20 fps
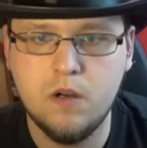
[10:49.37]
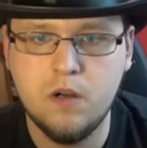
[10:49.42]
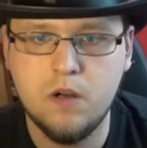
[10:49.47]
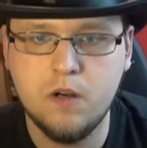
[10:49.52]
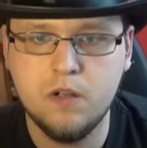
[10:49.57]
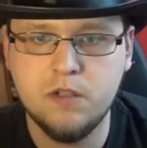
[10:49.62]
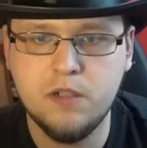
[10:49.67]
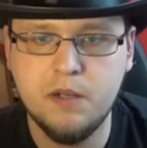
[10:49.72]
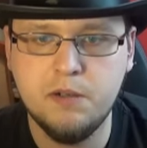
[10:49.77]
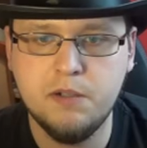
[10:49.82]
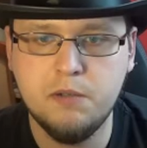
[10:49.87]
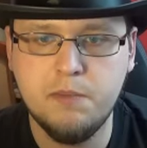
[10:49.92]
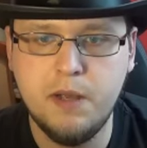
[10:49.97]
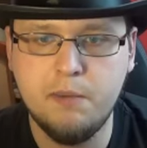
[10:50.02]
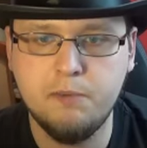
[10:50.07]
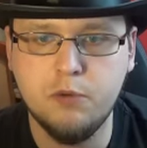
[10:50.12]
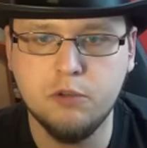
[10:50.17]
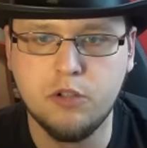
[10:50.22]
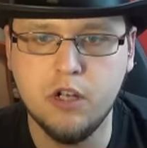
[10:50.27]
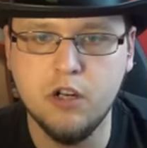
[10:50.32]
Rozumiem, że
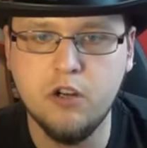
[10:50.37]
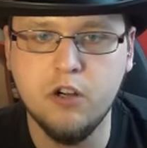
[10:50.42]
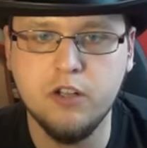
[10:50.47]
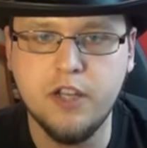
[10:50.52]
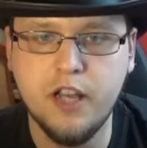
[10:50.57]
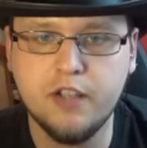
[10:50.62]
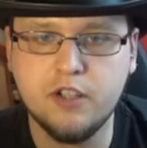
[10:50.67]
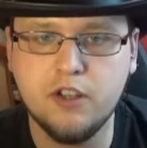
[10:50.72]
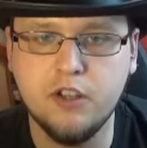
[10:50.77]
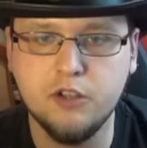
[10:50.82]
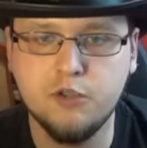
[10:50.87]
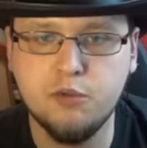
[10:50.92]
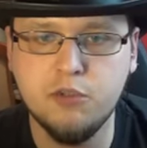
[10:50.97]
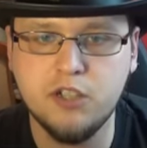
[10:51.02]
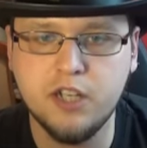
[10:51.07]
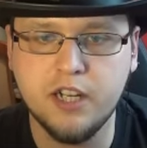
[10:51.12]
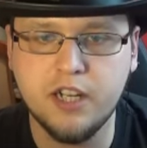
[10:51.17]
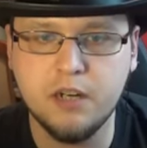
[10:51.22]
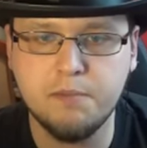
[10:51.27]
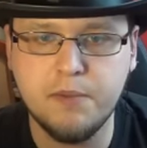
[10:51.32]
miałem tu tylko odetchnąć.
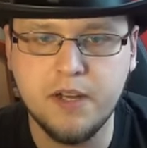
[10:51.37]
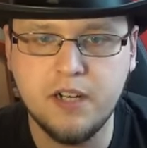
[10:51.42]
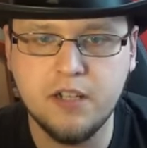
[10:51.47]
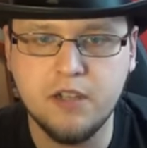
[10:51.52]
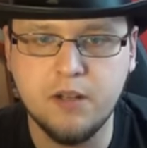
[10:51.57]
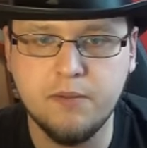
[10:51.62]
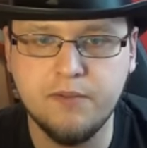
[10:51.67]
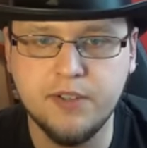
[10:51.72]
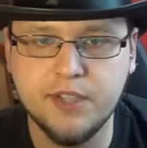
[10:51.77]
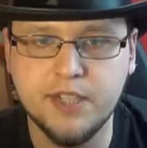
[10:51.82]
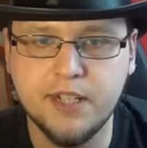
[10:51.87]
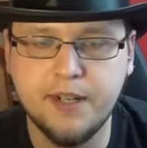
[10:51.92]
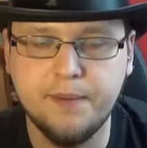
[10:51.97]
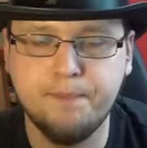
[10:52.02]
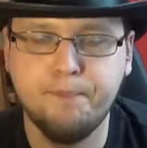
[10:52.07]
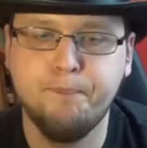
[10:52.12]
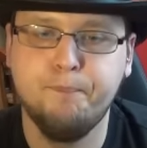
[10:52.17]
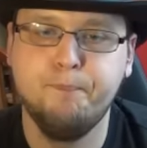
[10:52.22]
Słyszę creepery do widzenia.